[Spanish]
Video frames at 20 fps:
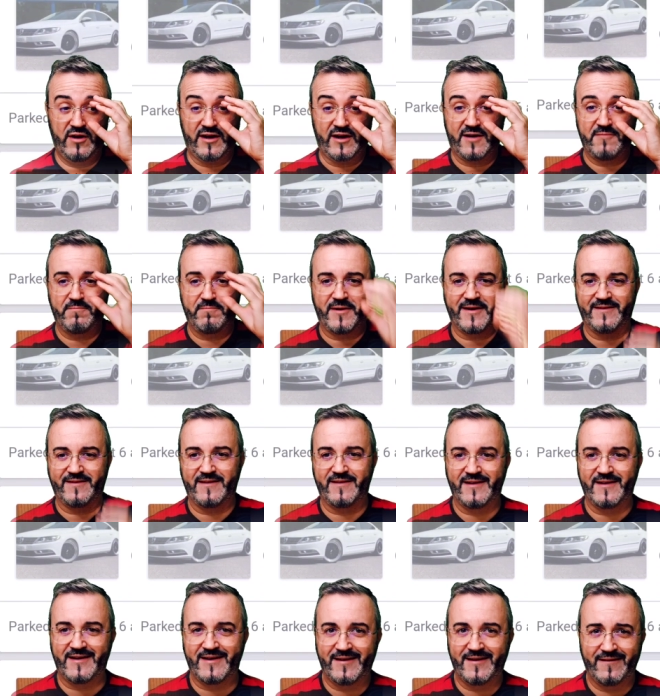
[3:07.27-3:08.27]
una gran parte
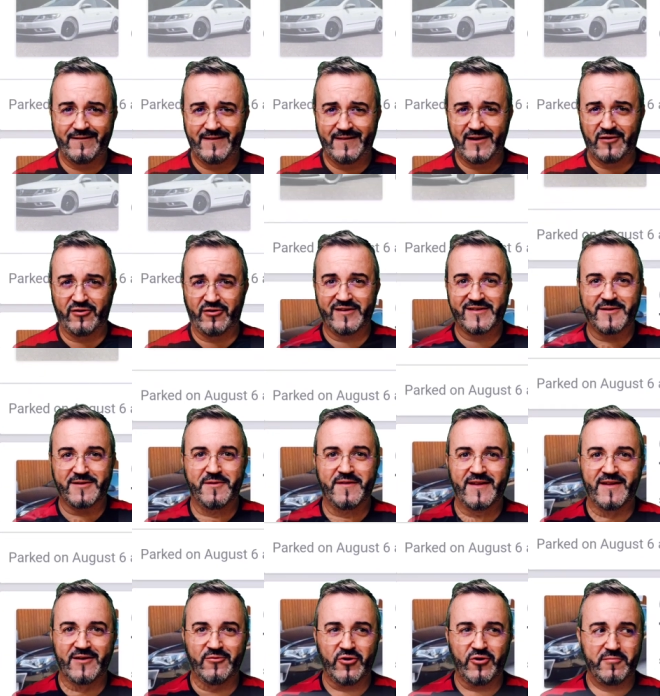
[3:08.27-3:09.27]
de, lo que se
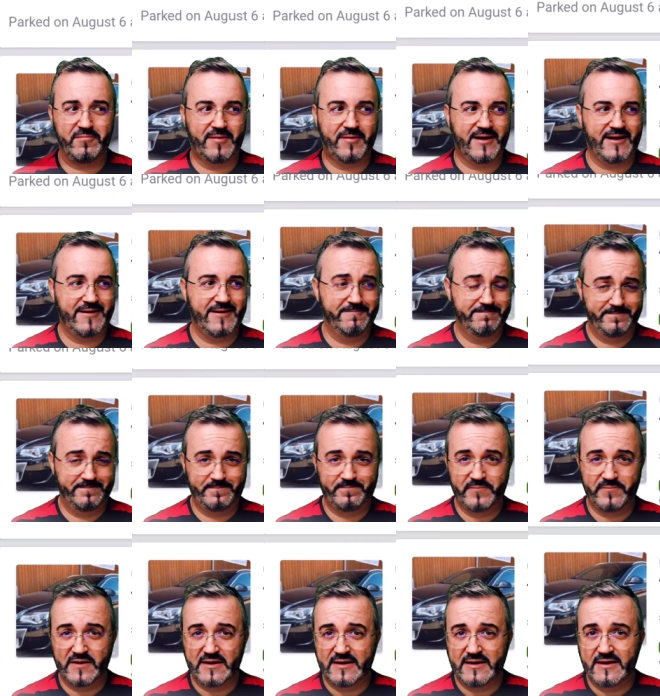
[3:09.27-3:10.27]
vende en Europa,
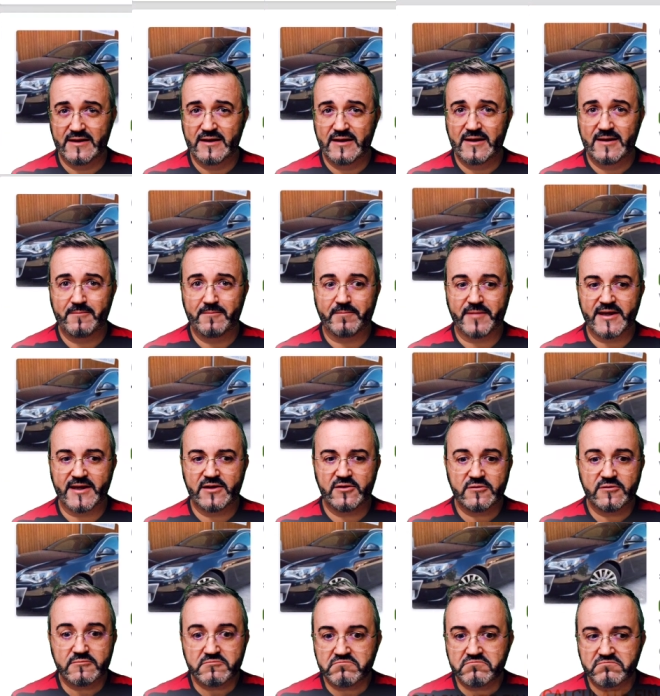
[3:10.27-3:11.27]

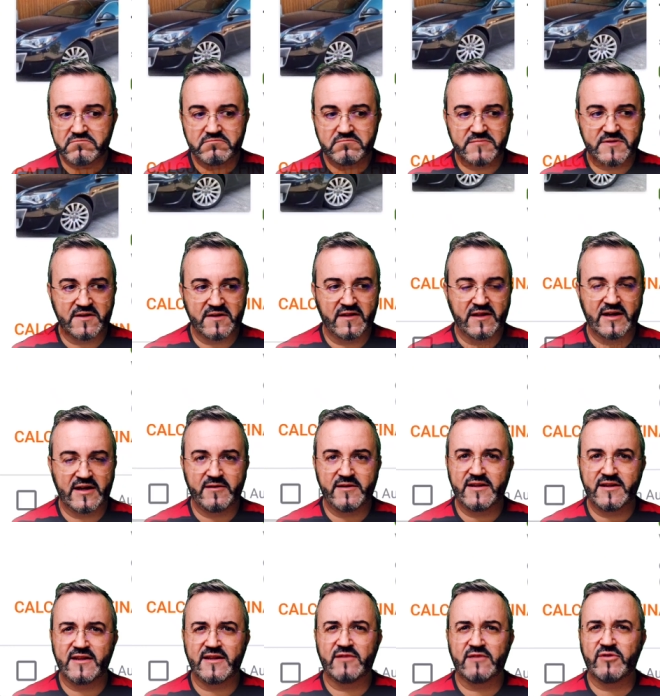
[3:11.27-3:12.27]
pero
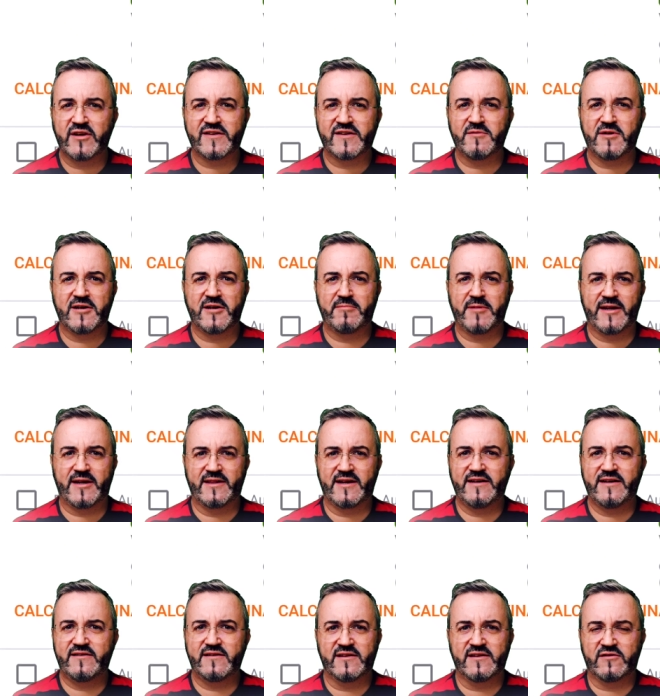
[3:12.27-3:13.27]
sinceramente de unas semanas para
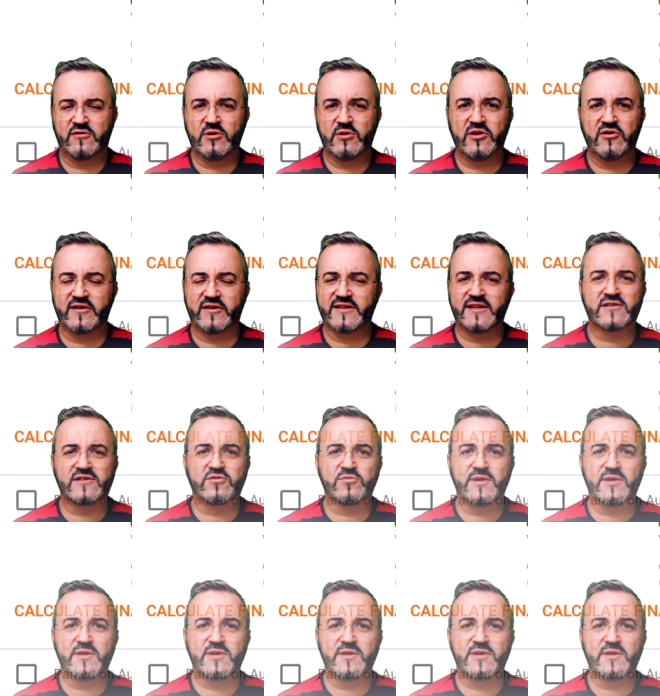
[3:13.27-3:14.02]
atrás estoy viendo que están